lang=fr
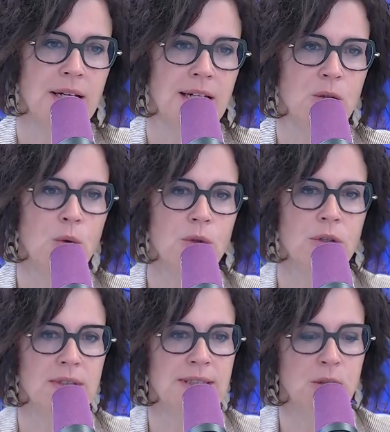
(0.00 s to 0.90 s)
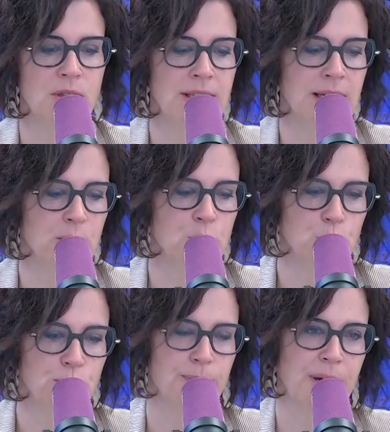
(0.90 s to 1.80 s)
Et donc, ce qui est
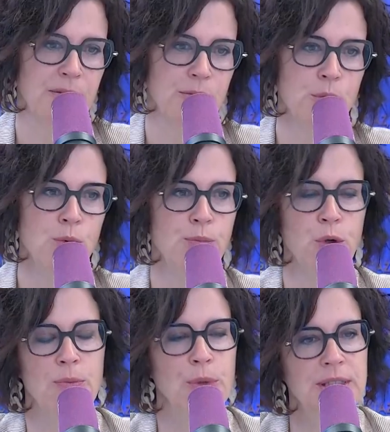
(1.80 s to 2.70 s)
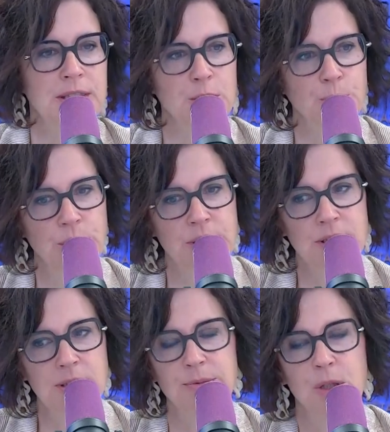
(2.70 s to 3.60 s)
aujourd'hui prévu pour la politique
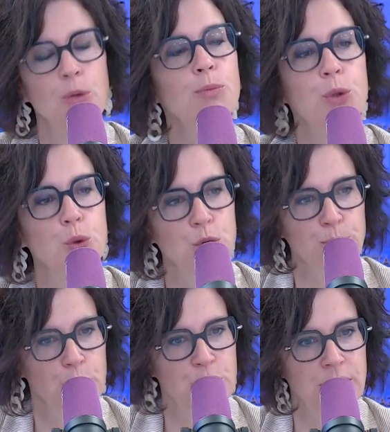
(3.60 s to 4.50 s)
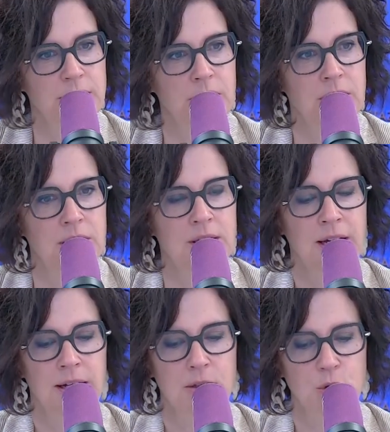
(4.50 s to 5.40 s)
sportive, mais comme pour d'autres projets
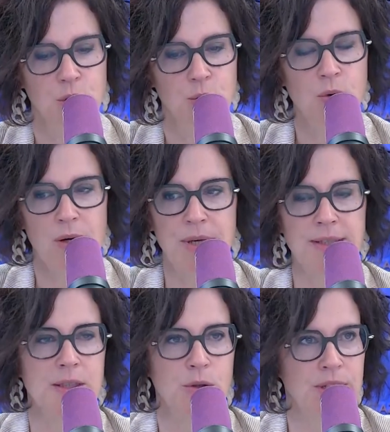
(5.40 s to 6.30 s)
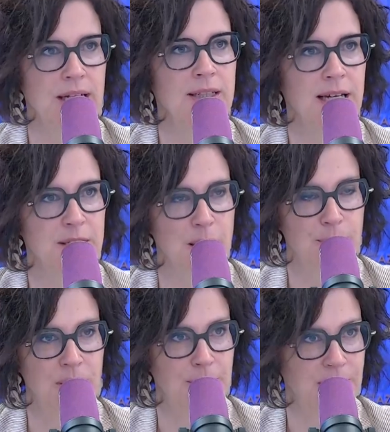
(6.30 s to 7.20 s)
cotonaux, eh bien, c'est de regarder année
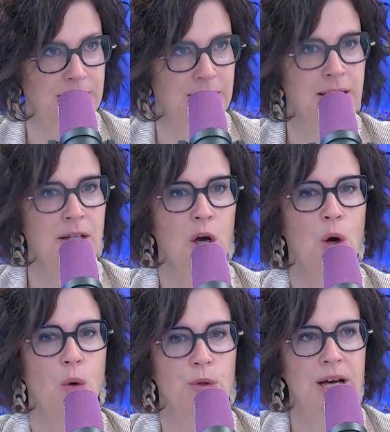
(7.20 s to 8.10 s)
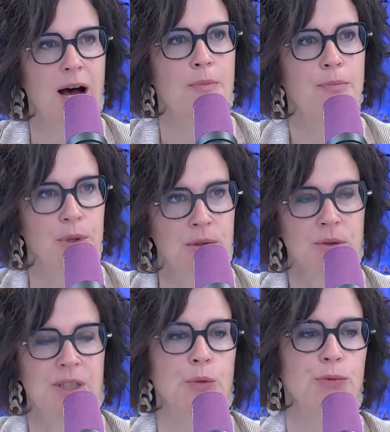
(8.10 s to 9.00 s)
après année on a un plan,
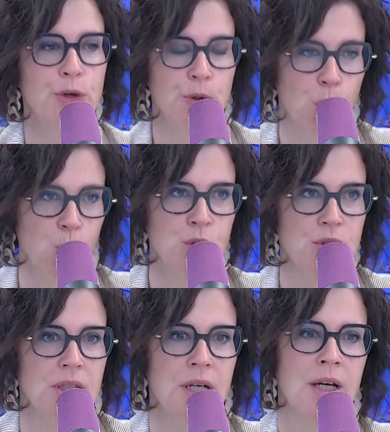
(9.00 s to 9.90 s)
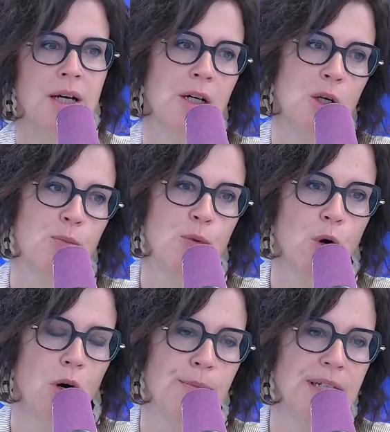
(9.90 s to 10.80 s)
on a une feuille de route euh,
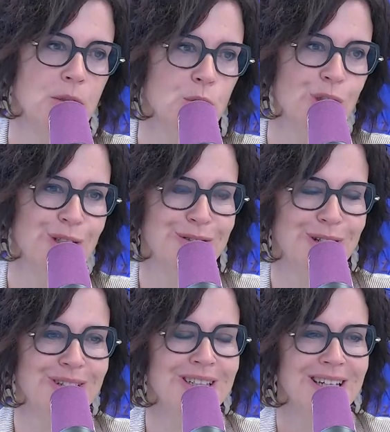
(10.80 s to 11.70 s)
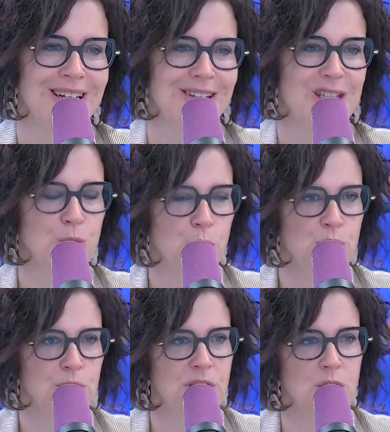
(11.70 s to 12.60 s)
pour euh, mettre en œuvre euh, les
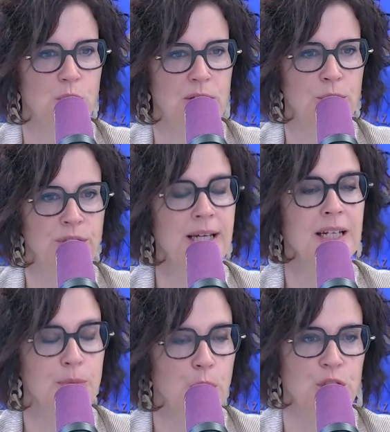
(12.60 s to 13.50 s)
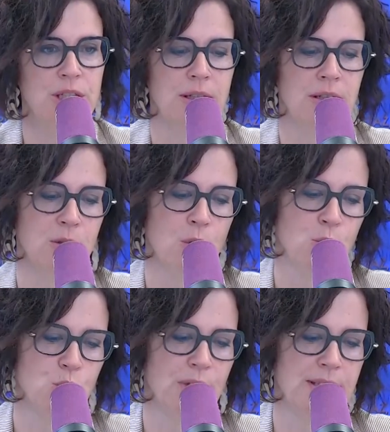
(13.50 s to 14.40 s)
montants qui sont évoqués, les projets que
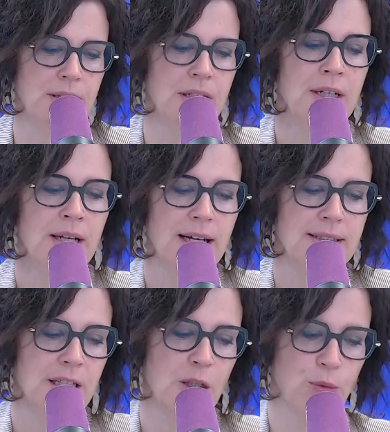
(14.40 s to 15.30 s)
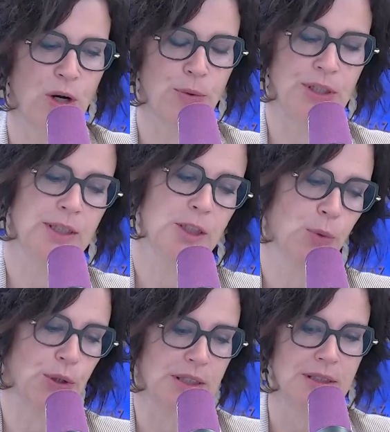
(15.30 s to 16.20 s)
l'on souhaite inscrire pour la politique
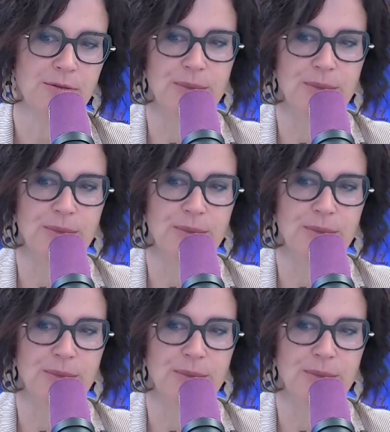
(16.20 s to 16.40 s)
sportive.